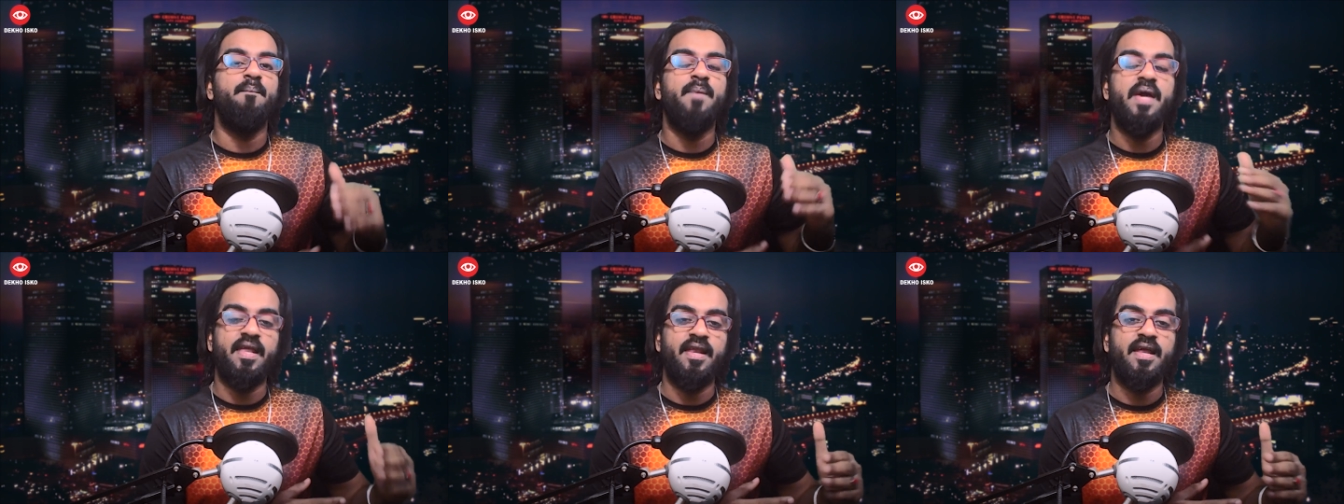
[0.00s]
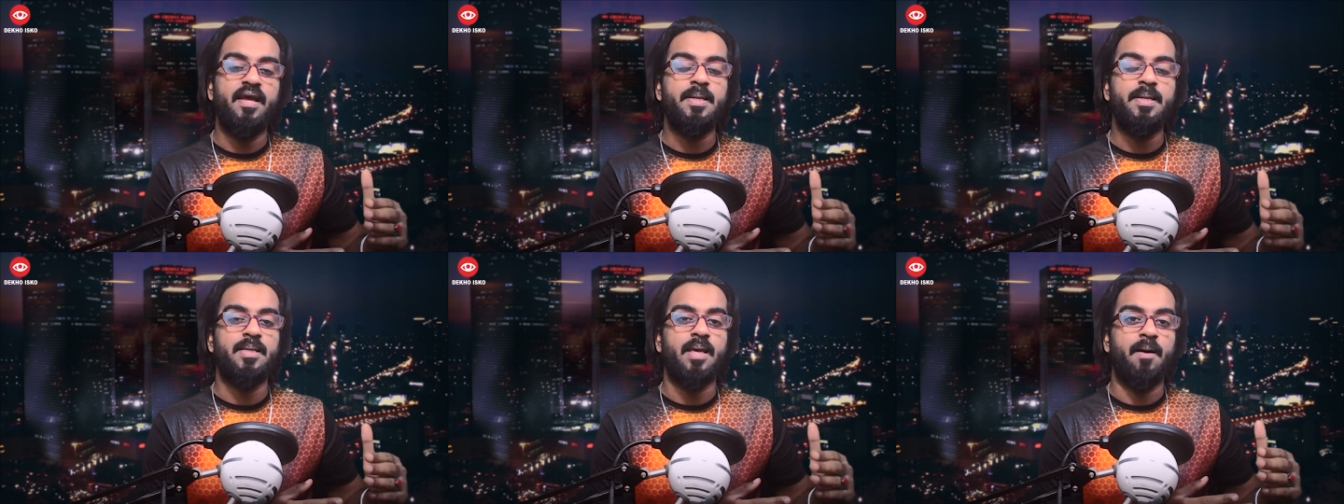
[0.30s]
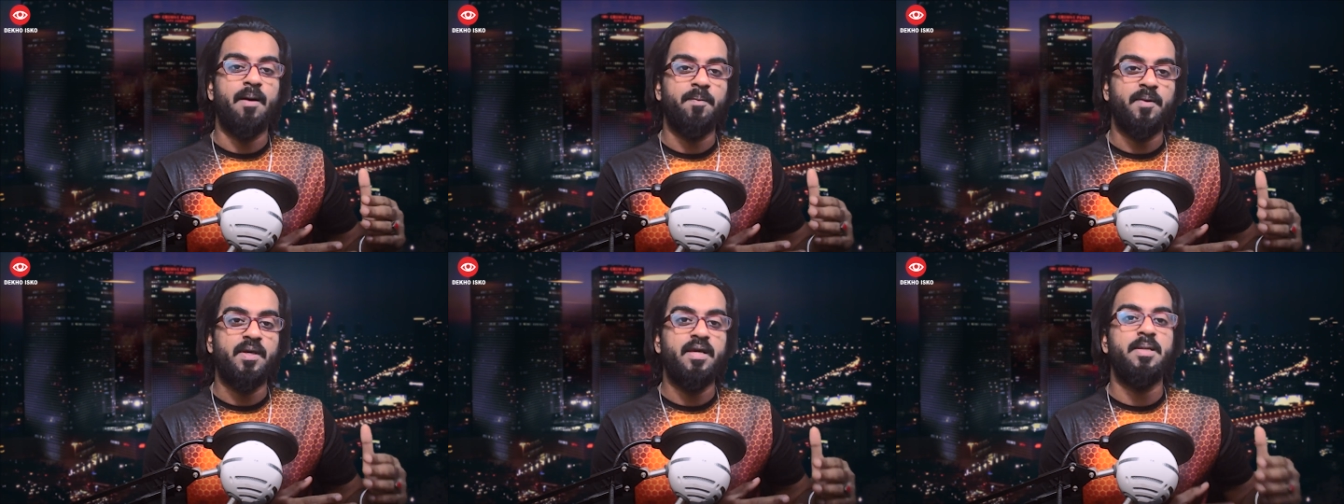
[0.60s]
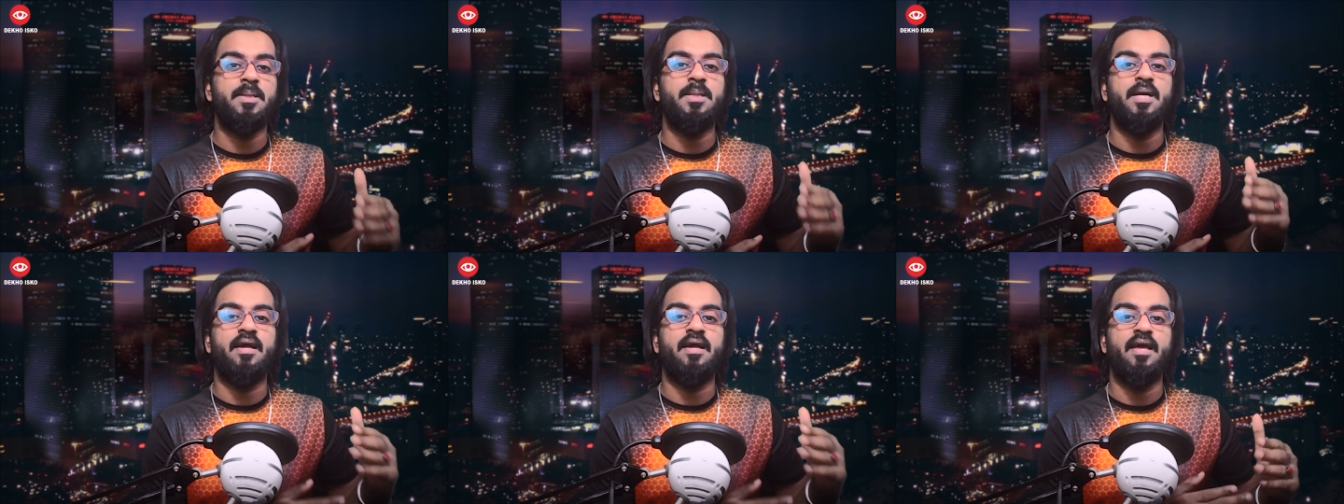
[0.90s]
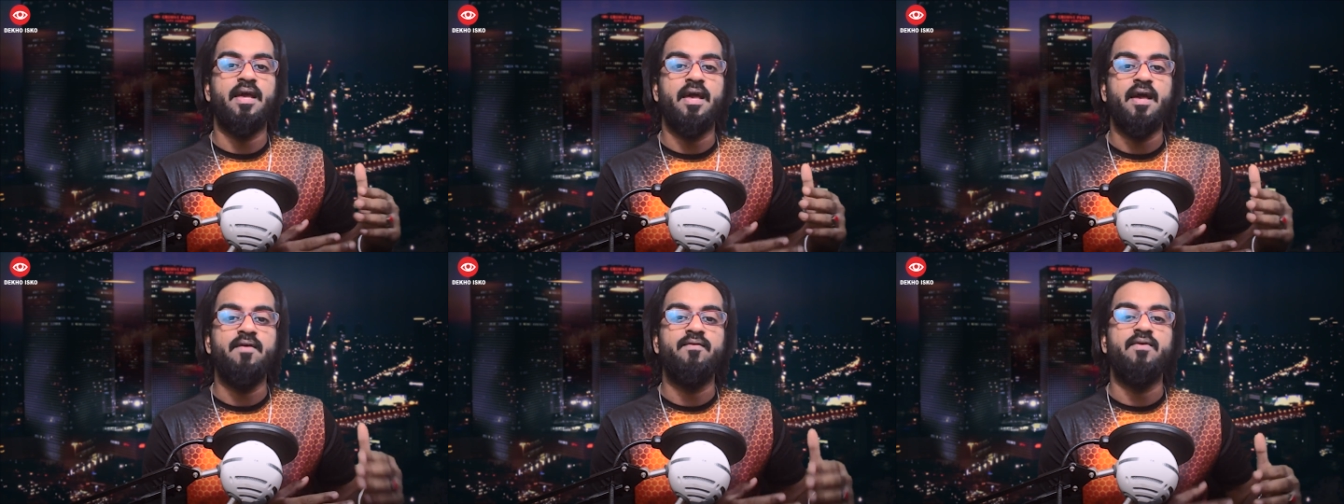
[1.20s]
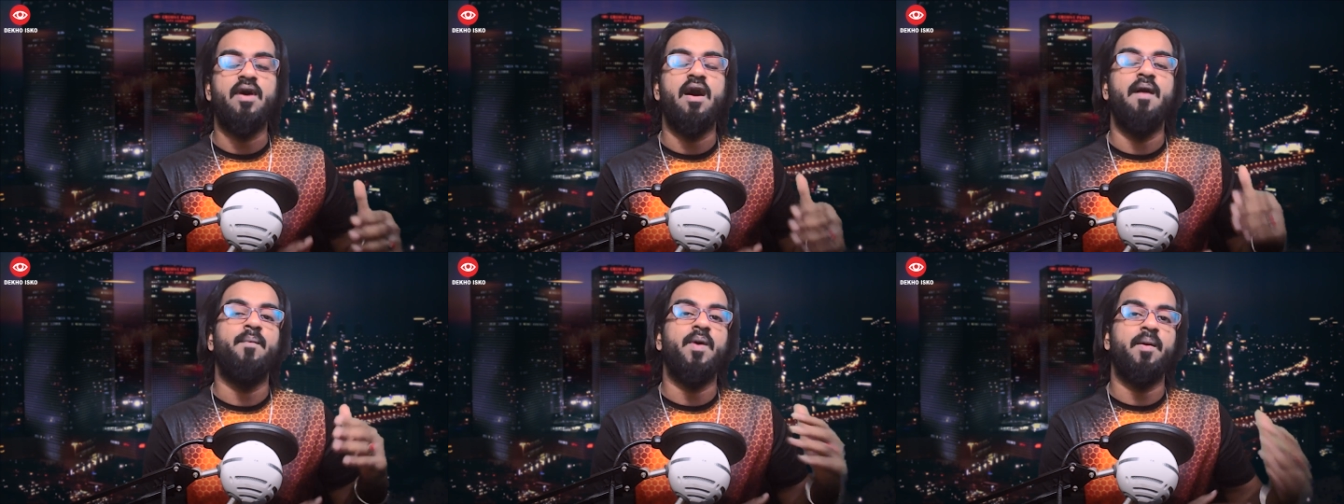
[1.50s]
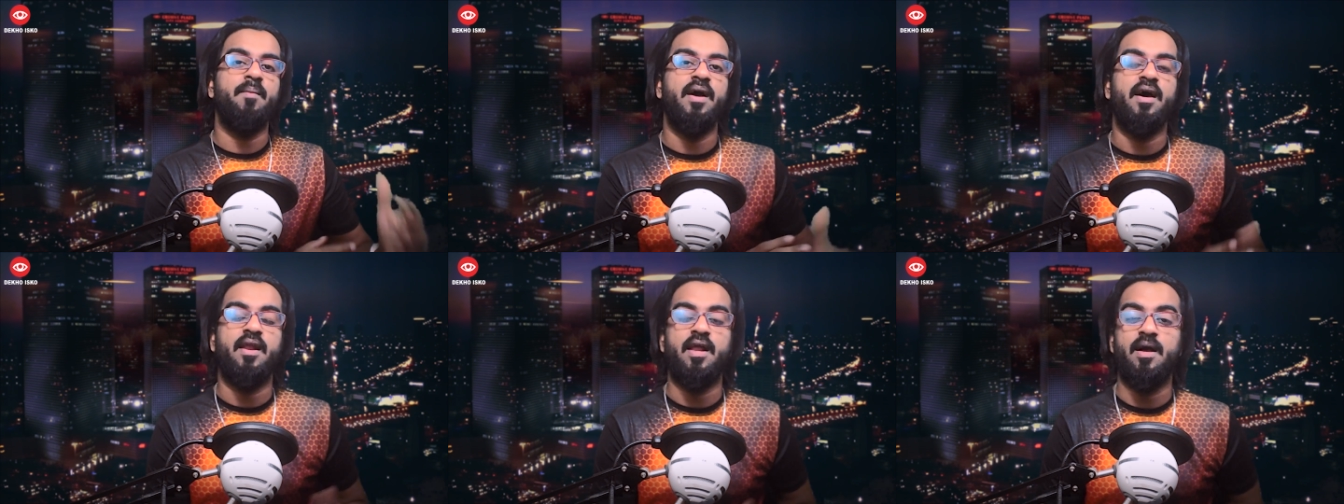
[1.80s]
मेरे हिसाब की जगह है वहां
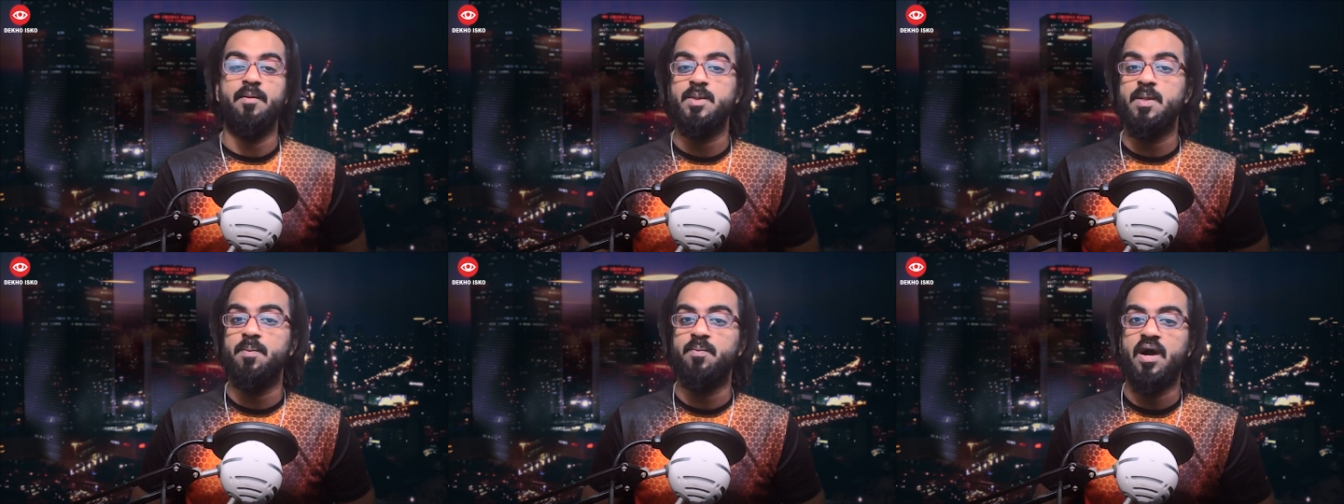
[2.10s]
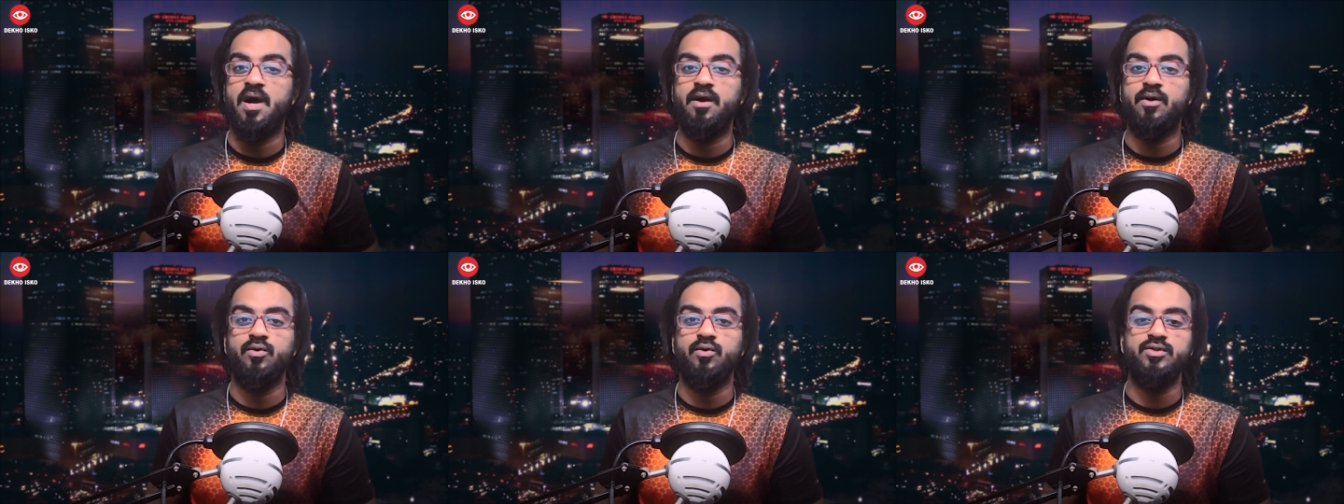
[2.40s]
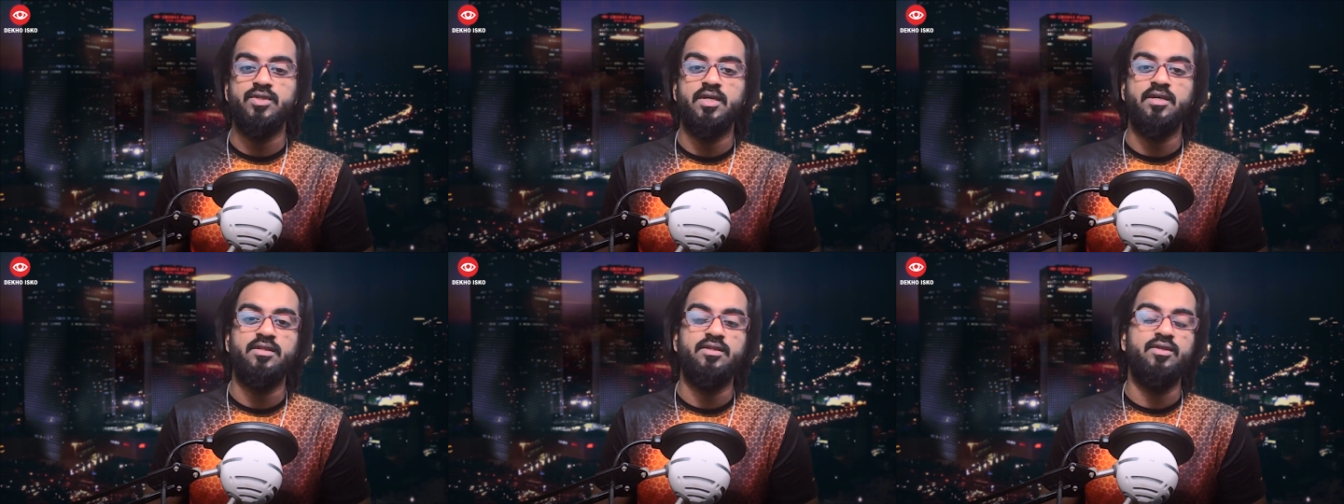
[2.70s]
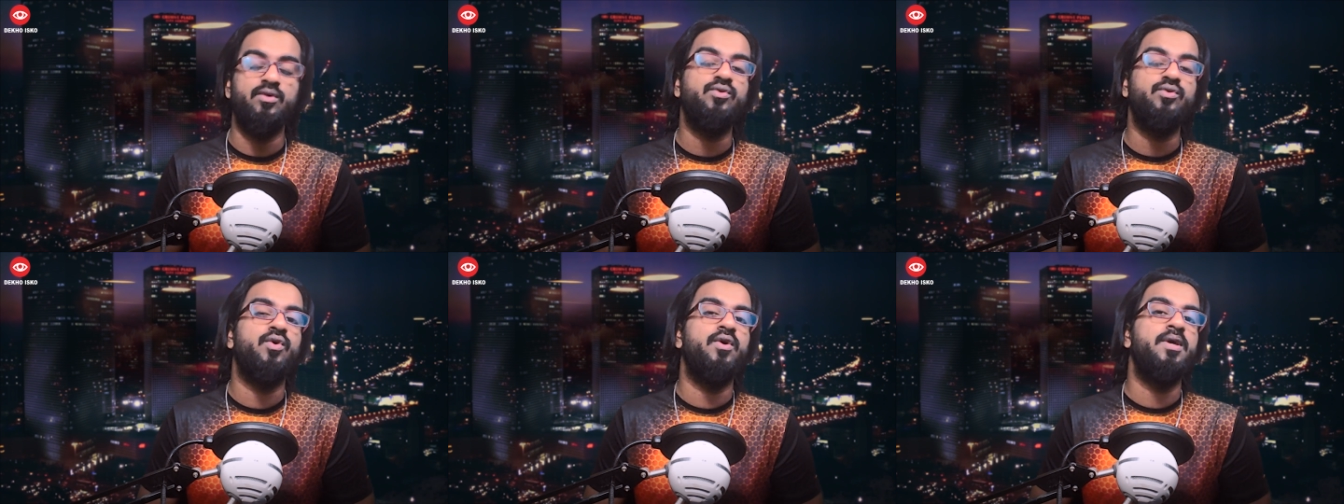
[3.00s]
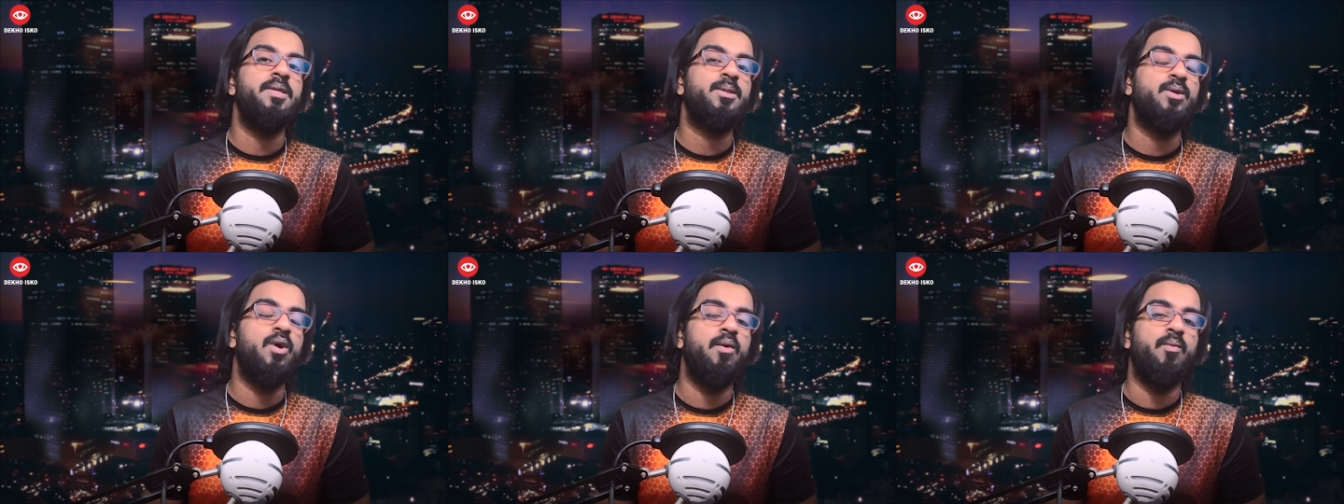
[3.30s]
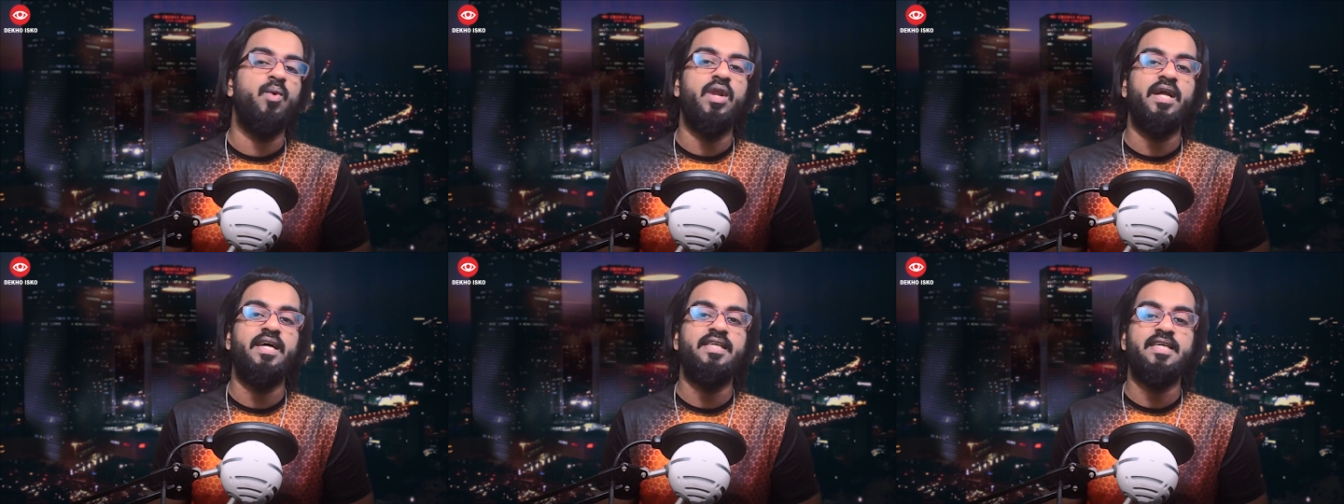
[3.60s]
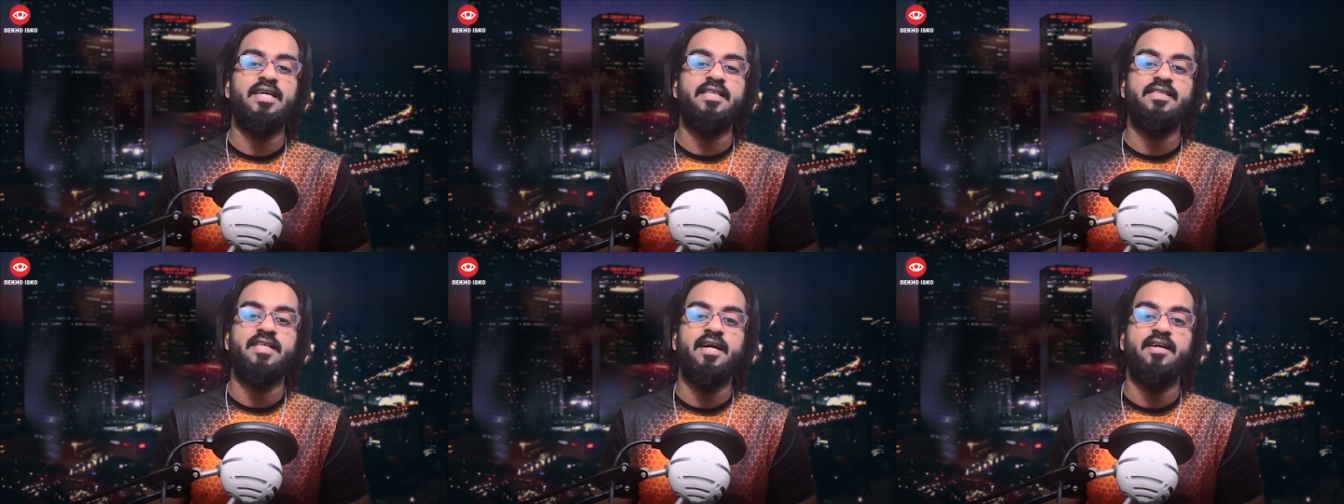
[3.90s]
पर मैं आराम से पार्क हो सकती हूँ तो इसको बोला
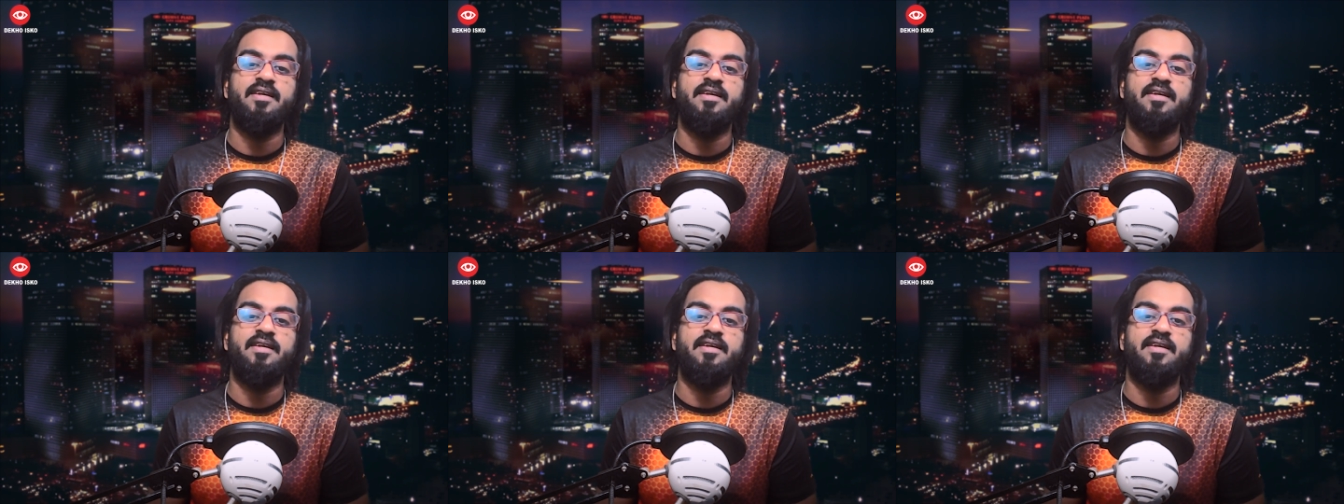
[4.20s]
जाता है